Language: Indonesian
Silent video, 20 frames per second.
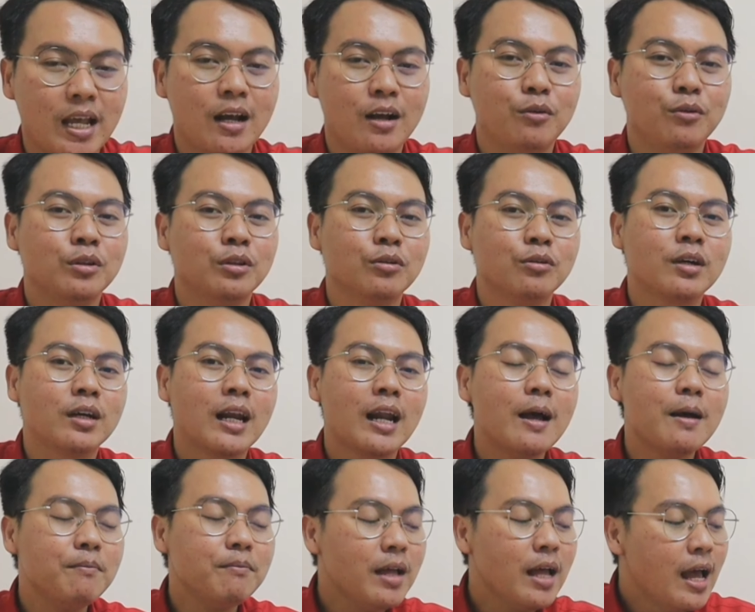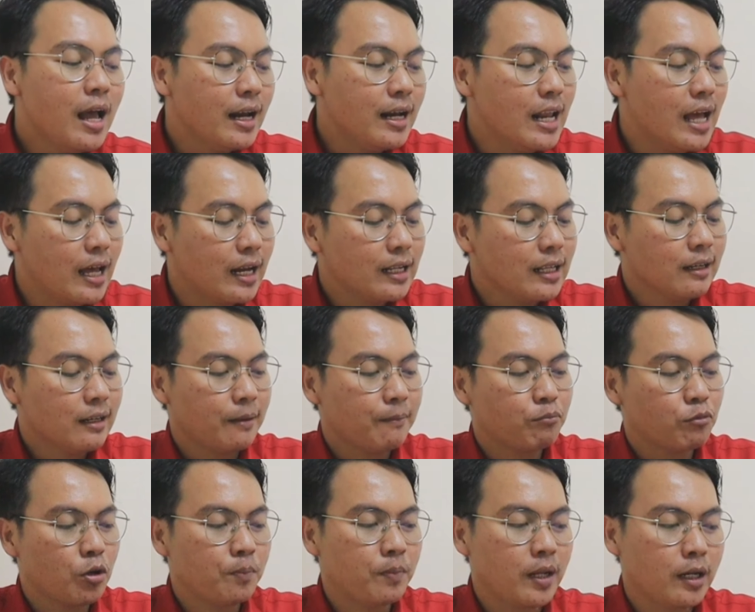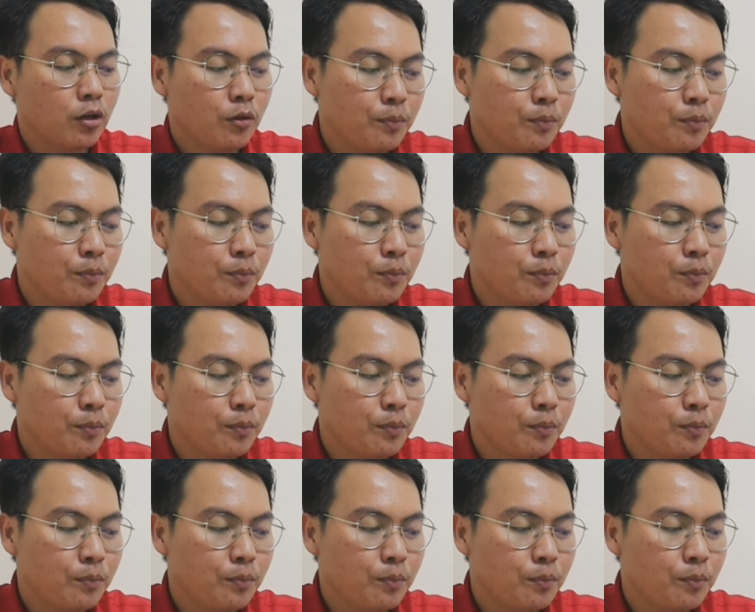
Nah, untuk RAM dari laptop